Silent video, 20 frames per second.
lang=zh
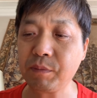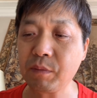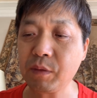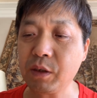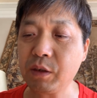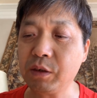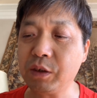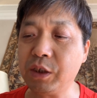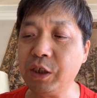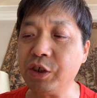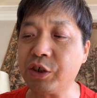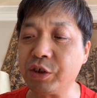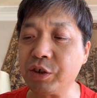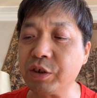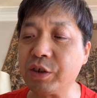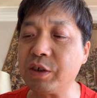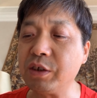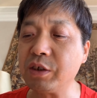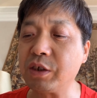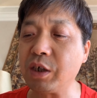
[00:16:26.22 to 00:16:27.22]
第十
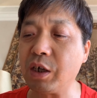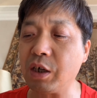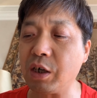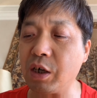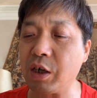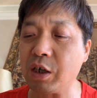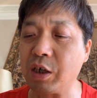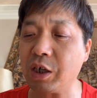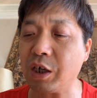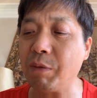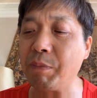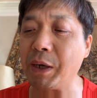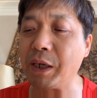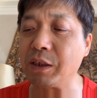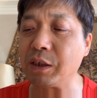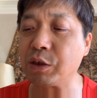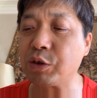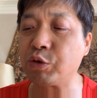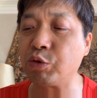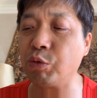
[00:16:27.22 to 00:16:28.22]
四个，河北的
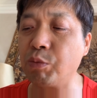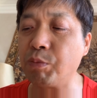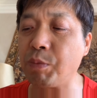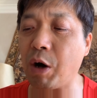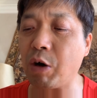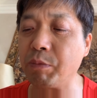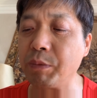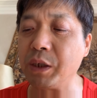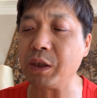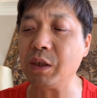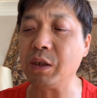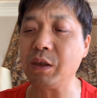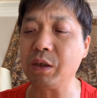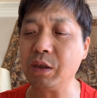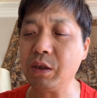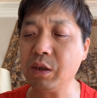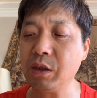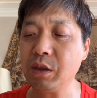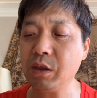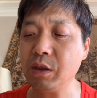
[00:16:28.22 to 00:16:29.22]
宋宝民。
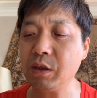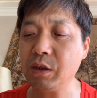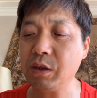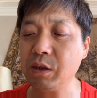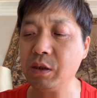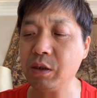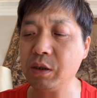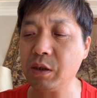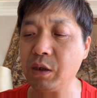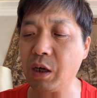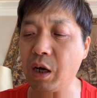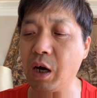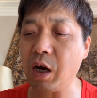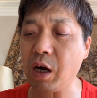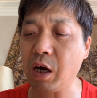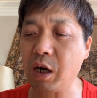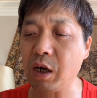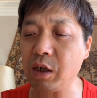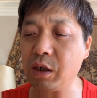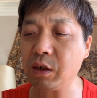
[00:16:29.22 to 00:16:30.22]

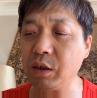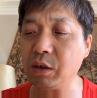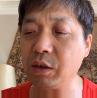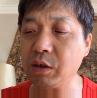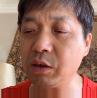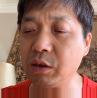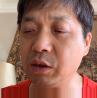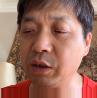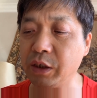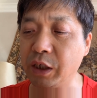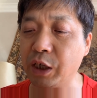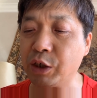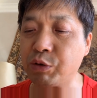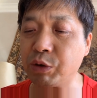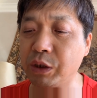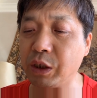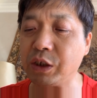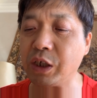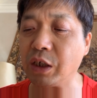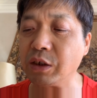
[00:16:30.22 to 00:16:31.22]
啊，也说他
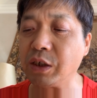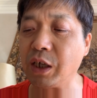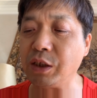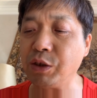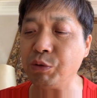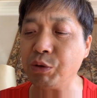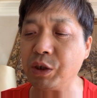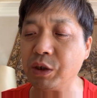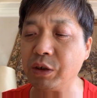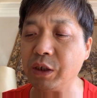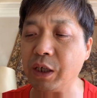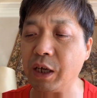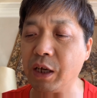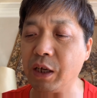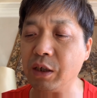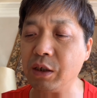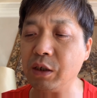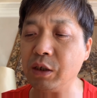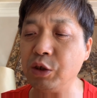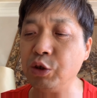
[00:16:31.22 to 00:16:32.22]
强奸女青年，
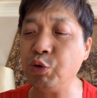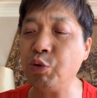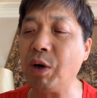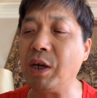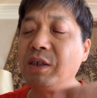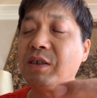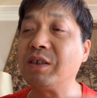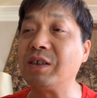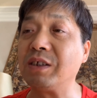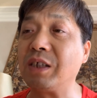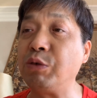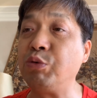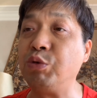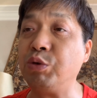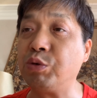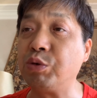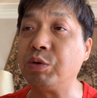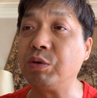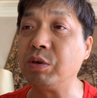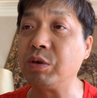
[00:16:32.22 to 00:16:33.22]
冤死在狱
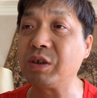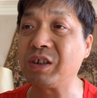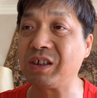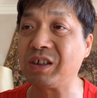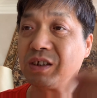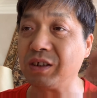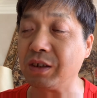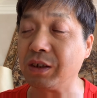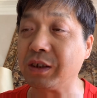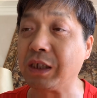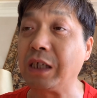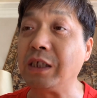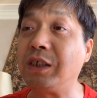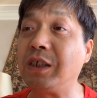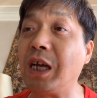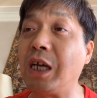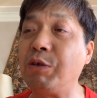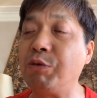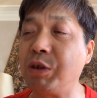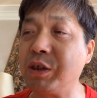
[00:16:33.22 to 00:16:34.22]
中，死在
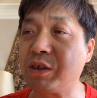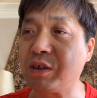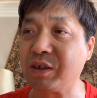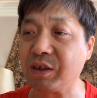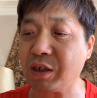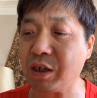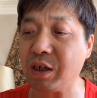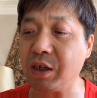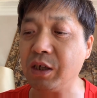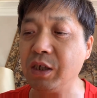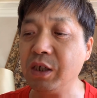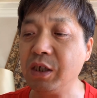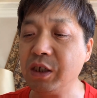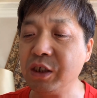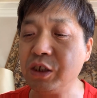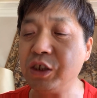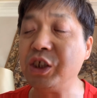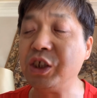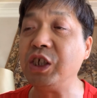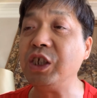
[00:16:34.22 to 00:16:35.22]
监狱里死了。
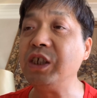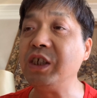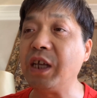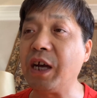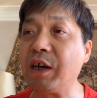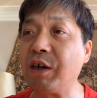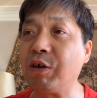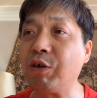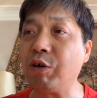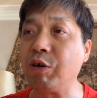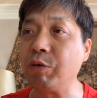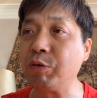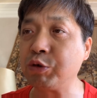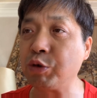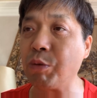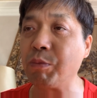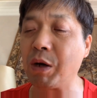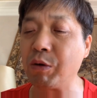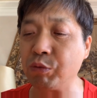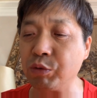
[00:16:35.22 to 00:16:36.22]
七年后宣
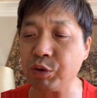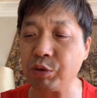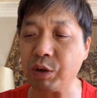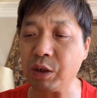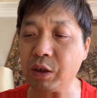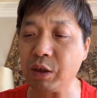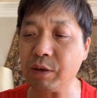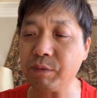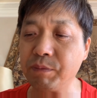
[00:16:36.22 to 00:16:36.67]
判无罪了。